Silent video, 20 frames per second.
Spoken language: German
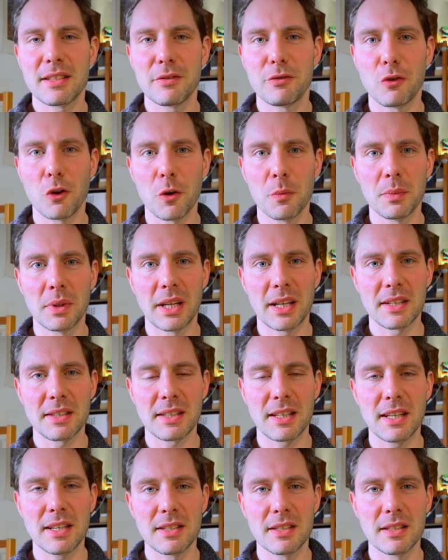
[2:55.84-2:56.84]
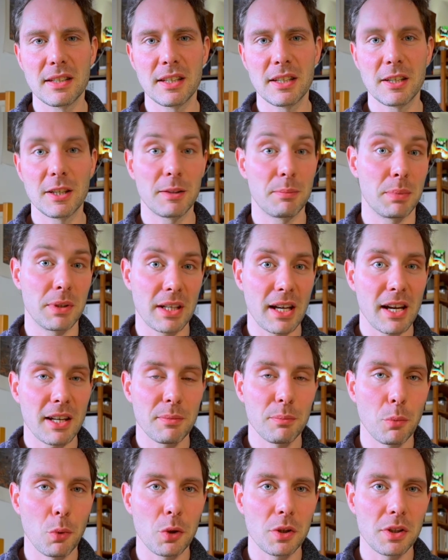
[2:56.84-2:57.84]
Form der Askese, die ich betrachten
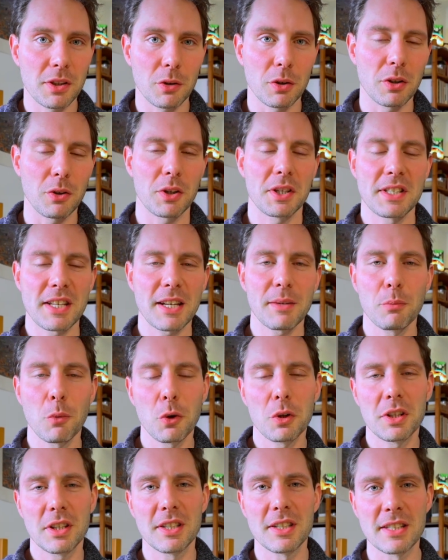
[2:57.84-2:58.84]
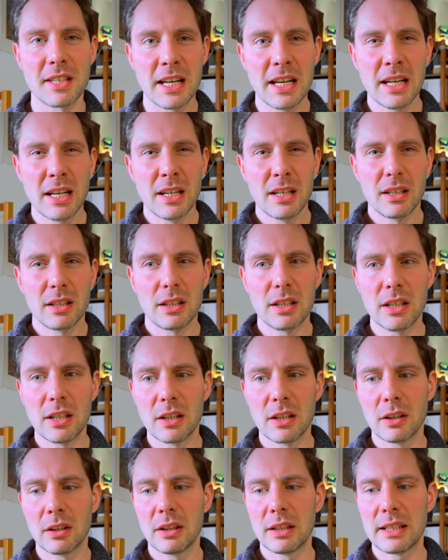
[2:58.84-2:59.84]
möchte oder euch zeigen möchte, ist die
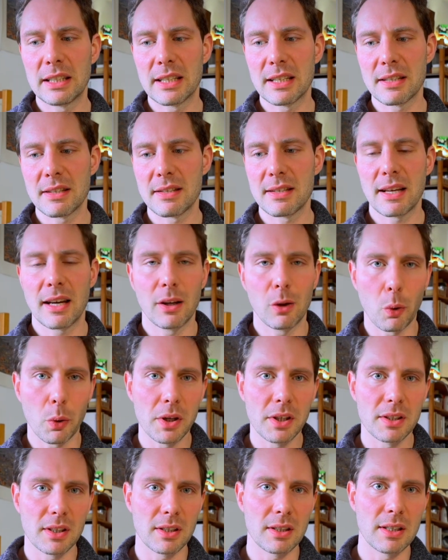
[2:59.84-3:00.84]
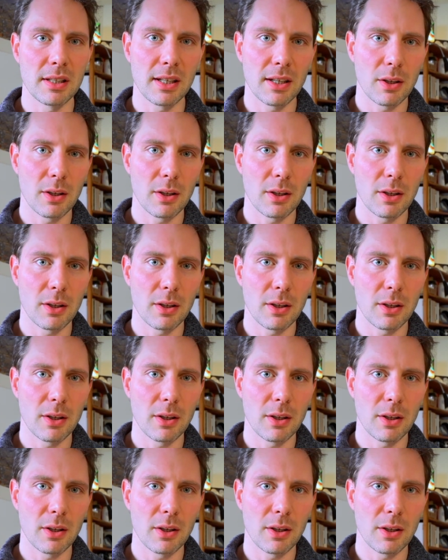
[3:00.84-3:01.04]
äh, des Erleuchteten. Der